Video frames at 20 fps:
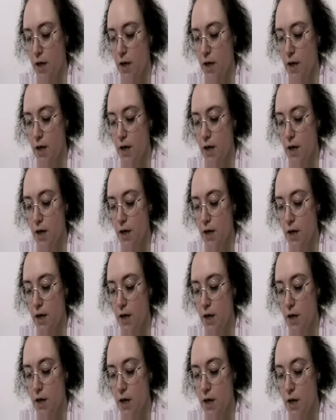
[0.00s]

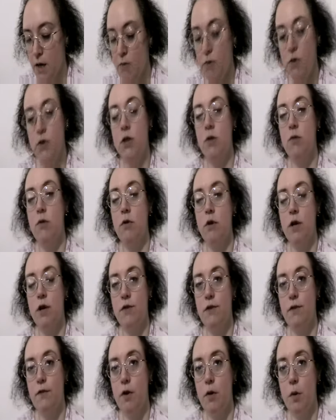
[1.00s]
e questo è quello che
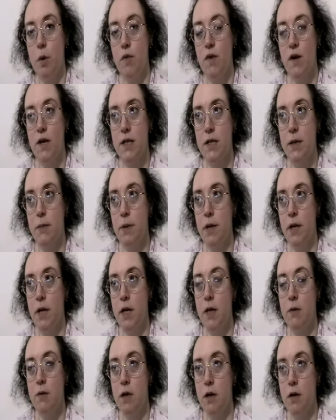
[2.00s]
vi volevo far sapere,
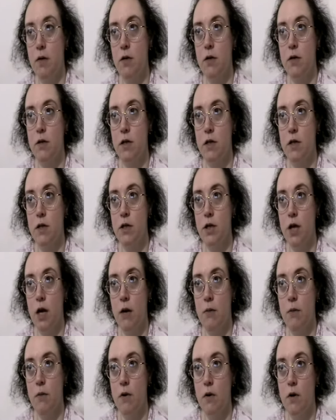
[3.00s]
che è una cosa
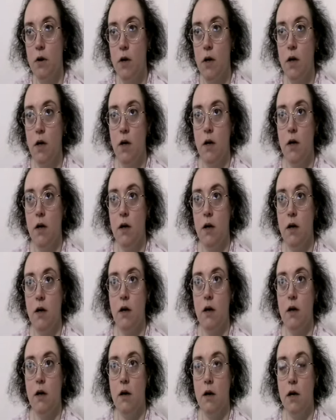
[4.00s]
diciamo
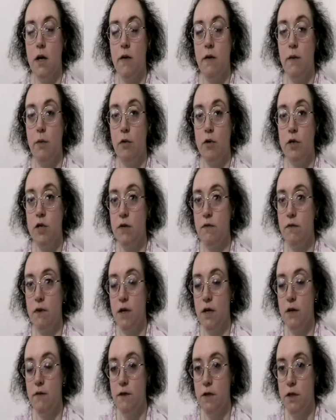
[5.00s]
eh, che vi può
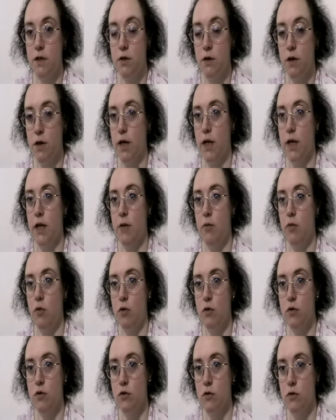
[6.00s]
servire visto che il
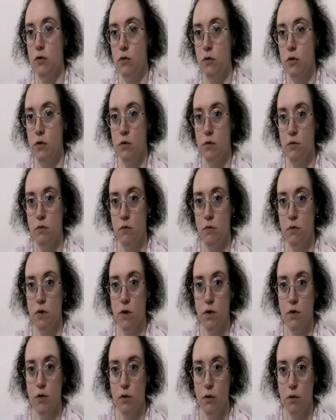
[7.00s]
buono sconto
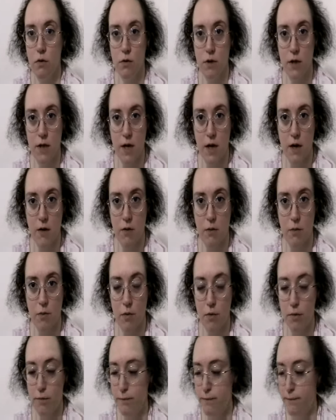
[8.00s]
comunque non lo daranno
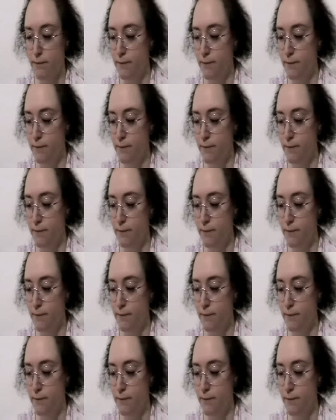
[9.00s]
più.